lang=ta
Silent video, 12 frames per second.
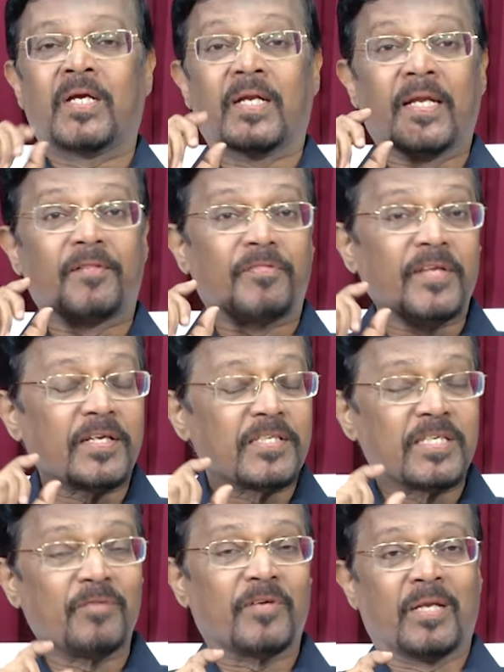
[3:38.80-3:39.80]
நித்திய
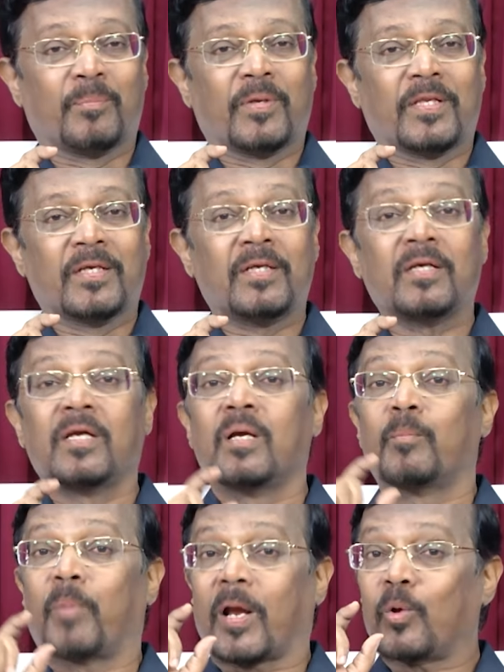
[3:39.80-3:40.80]
ஜீவன் என்பது
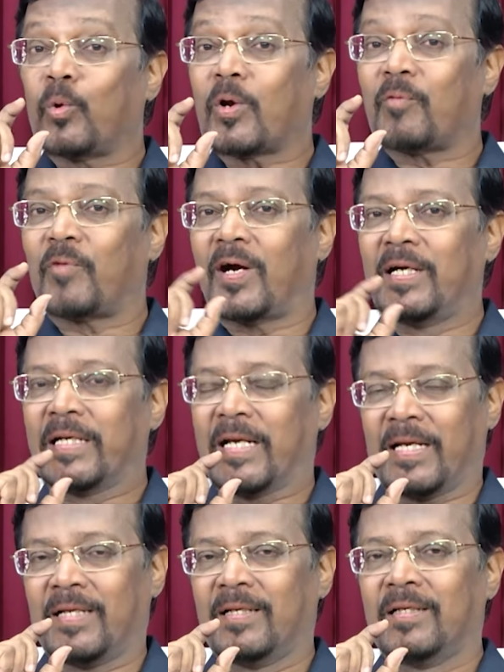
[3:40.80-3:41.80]
பரலோக வாழ்க்கை
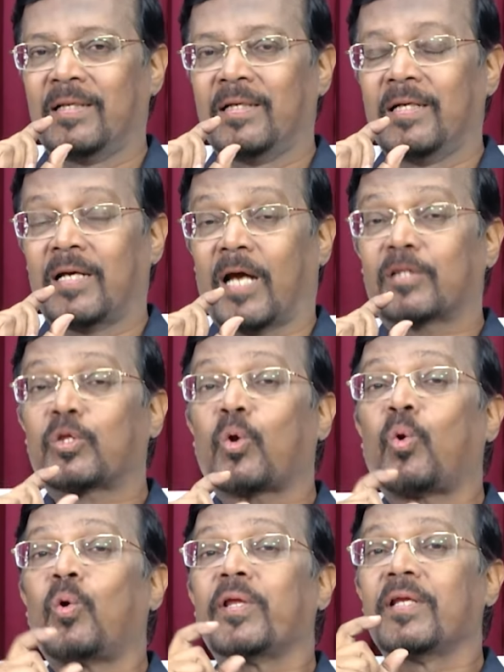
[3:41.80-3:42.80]

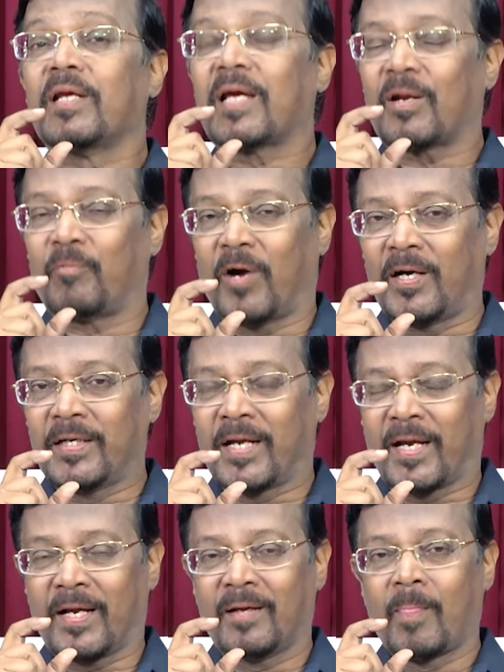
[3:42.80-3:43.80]
கர்த்தரோடு இருக்கிற
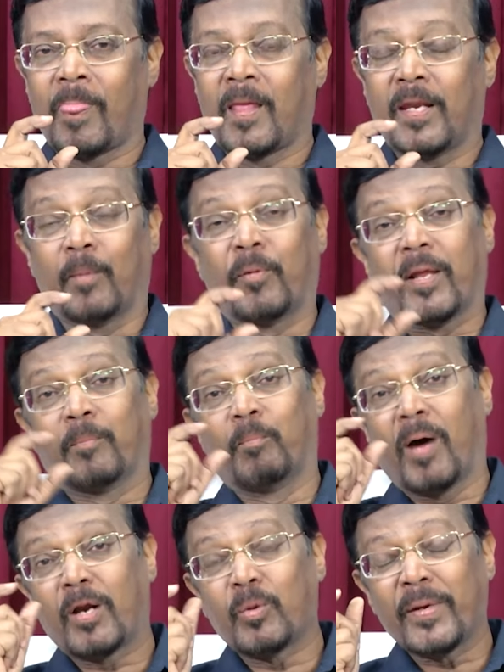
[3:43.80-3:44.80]
வாழ்க்கை நம்முடைய
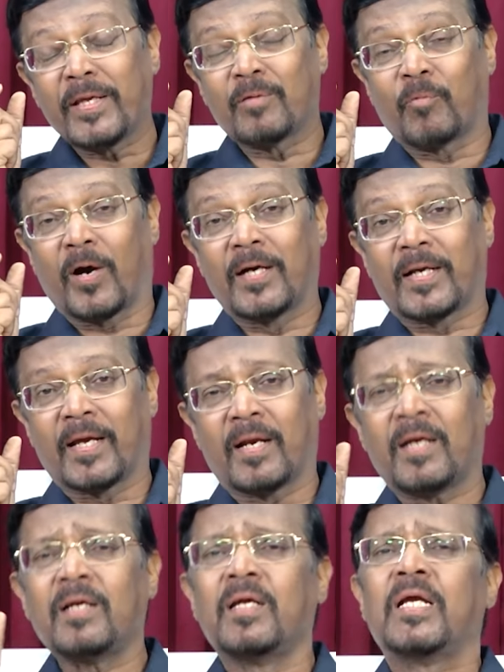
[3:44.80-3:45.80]
மறுமையின் வாழ்க்கையில்
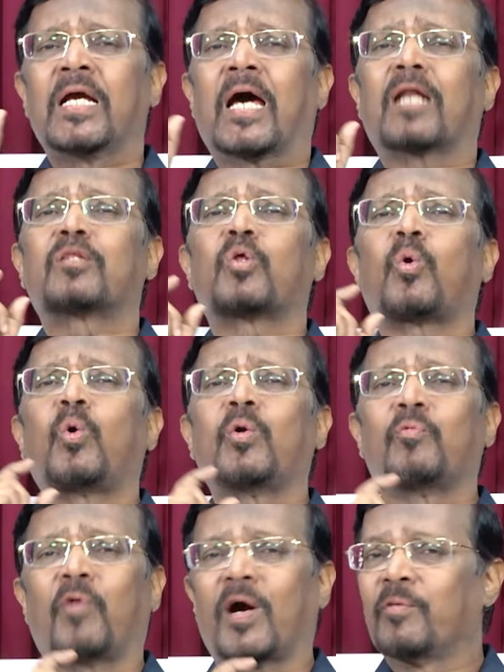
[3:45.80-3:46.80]
கர்த்தரோடு
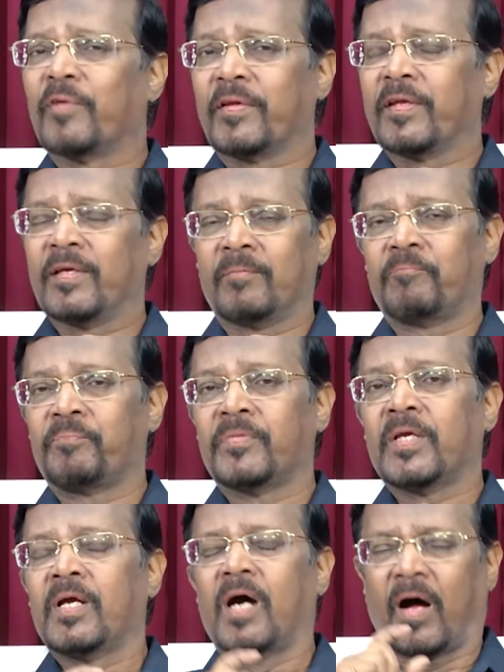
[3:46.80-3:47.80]
வாழ்வது
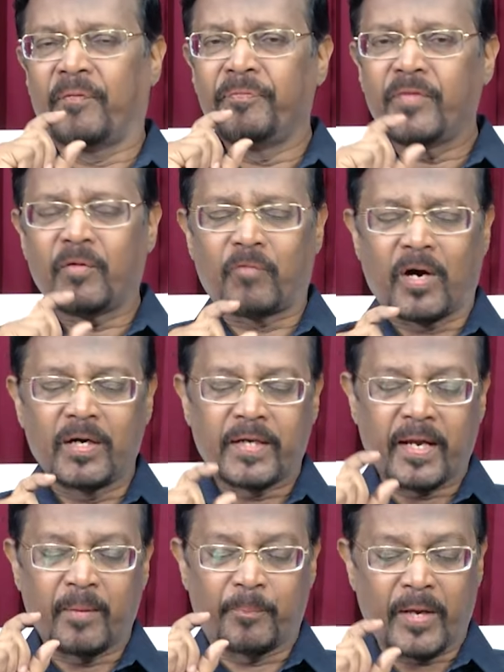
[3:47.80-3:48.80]
அந்த
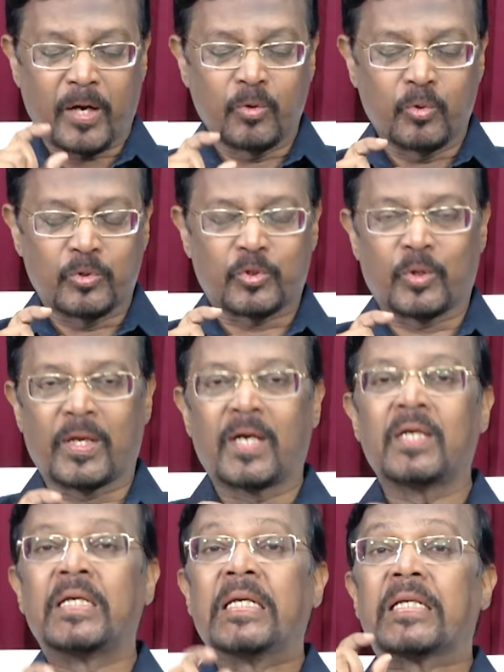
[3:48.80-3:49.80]
வாழ்க்கையை பெறணும்னு சொன்னால்
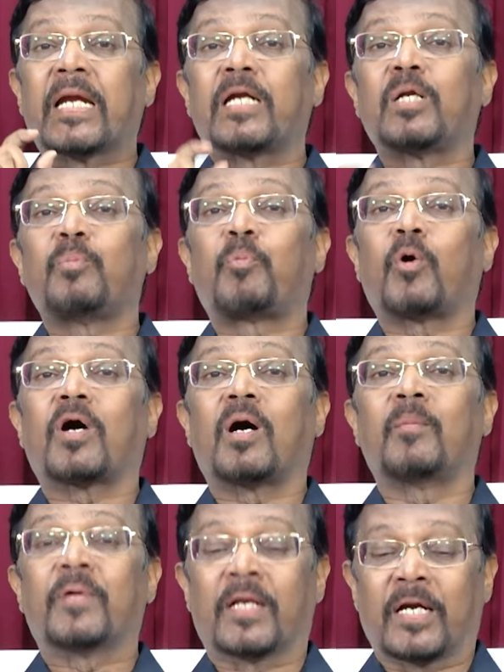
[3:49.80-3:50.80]
கெட்டு
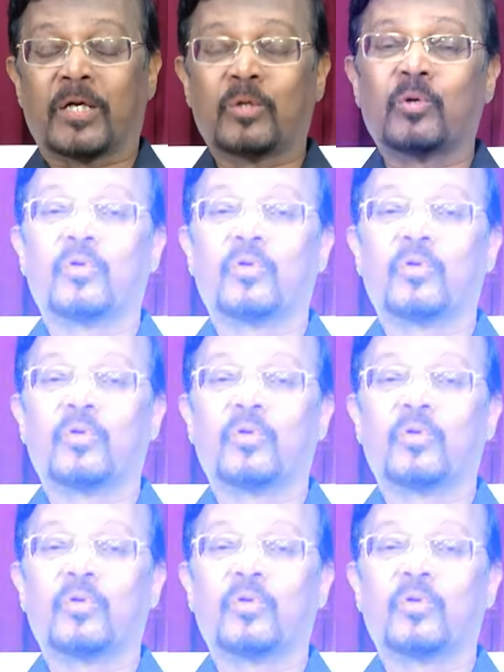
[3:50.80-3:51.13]
போகாமல் இருக்கணும்